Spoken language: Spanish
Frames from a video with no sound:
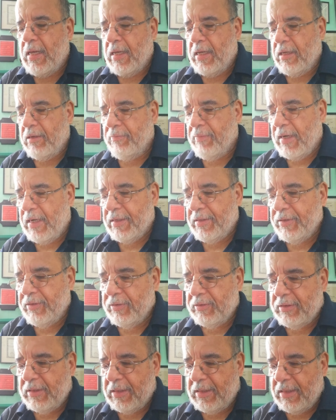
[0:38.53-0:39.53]
el
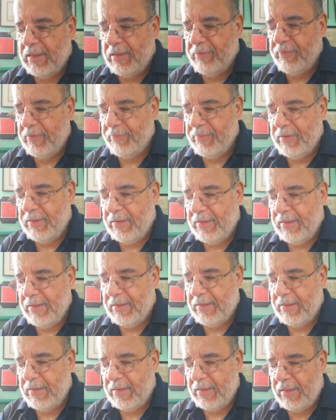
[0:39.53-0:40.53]
barrio Sagrada
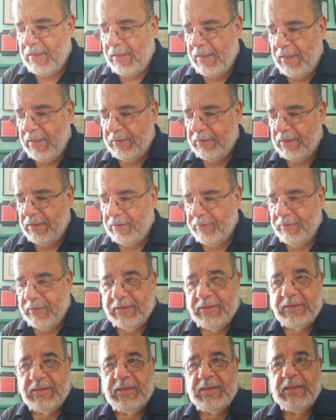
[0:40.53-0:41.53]
Familia a
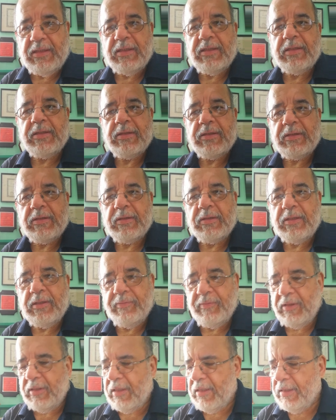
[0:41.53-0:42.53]
través de,
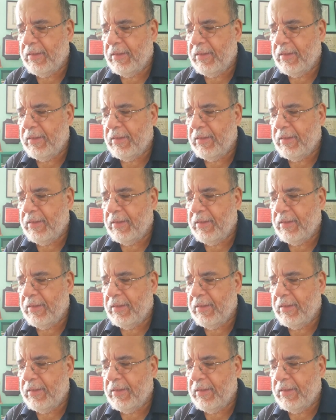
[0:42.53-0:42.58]
Mil